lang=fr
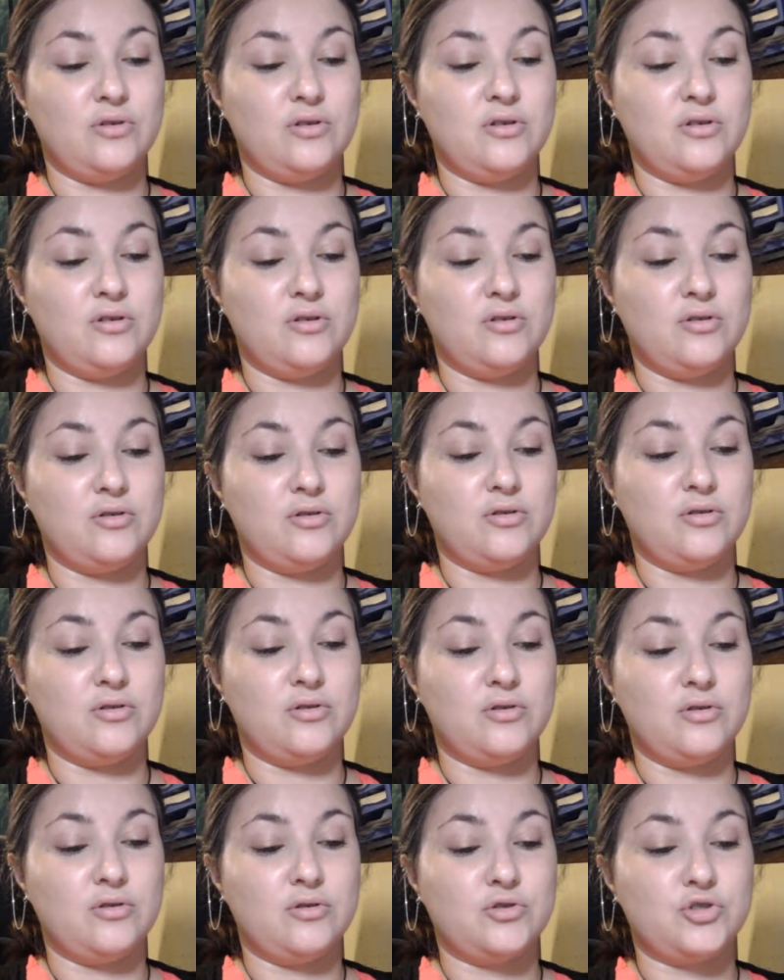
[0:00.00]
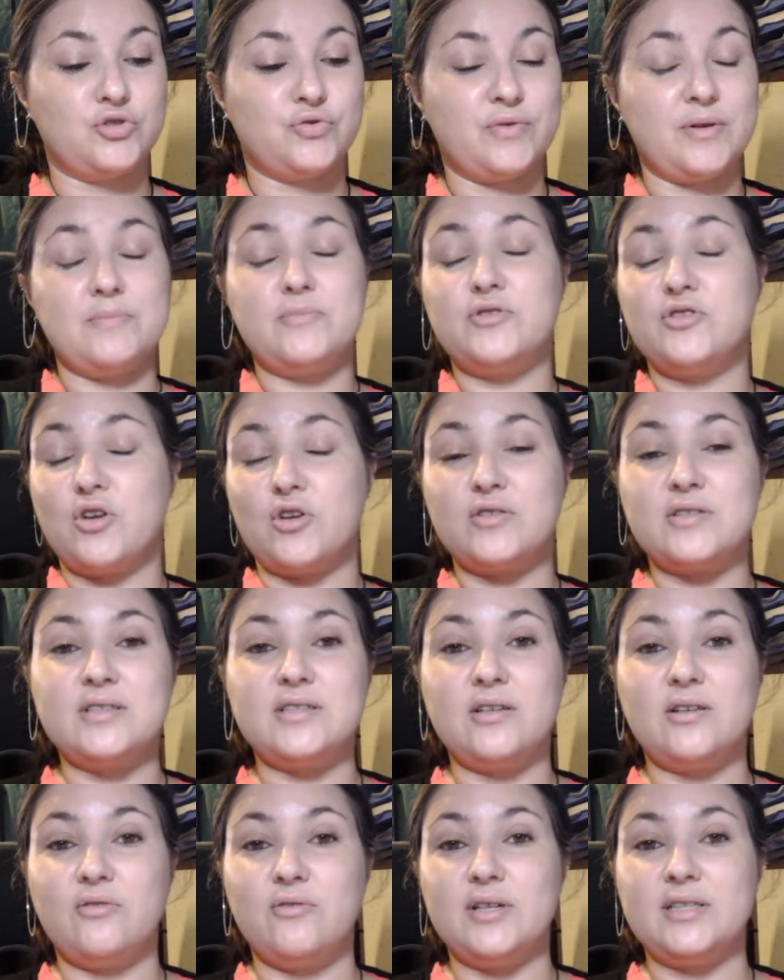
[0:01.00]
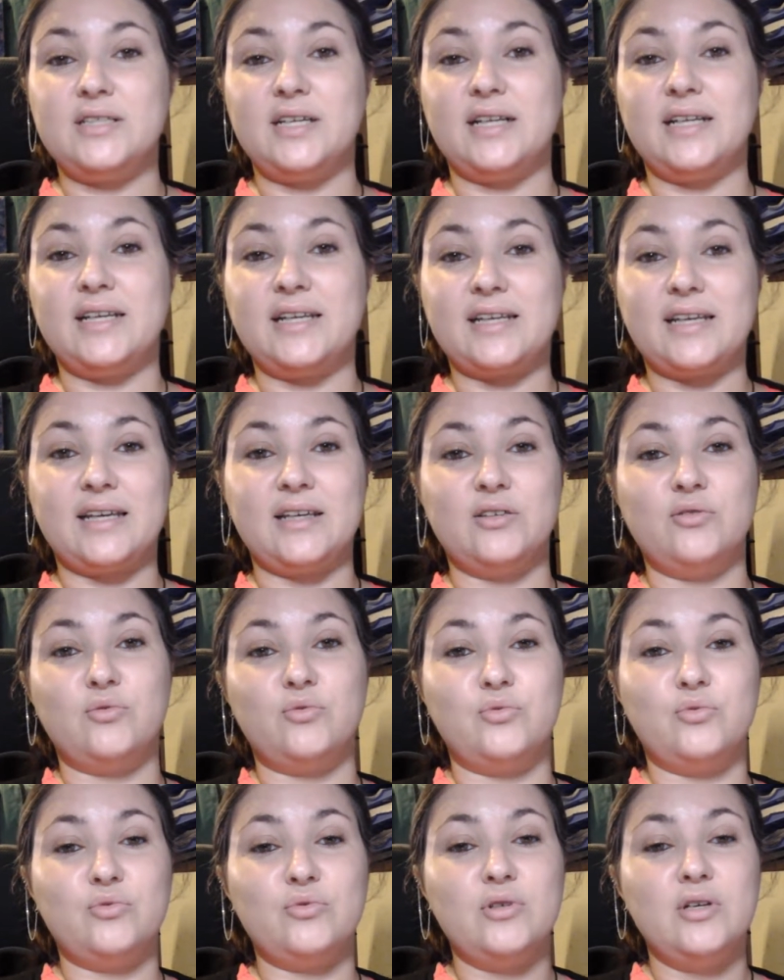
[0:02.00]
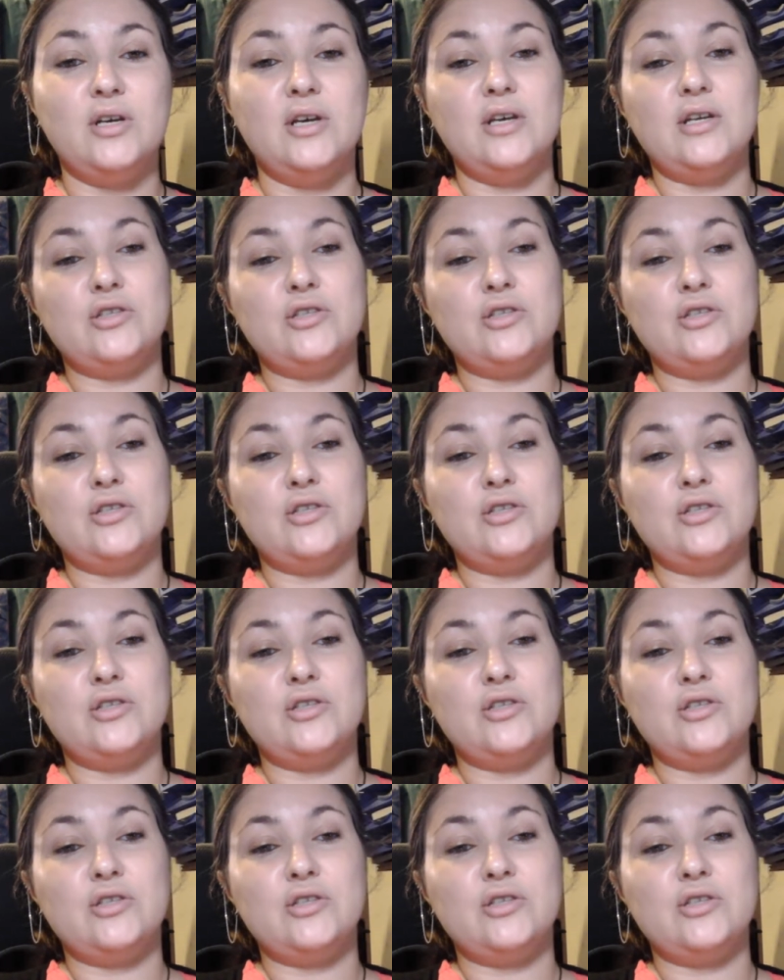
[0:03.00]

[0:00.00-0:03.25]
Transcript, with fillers: Euh, je vais me sortir, on va dire, les crayons.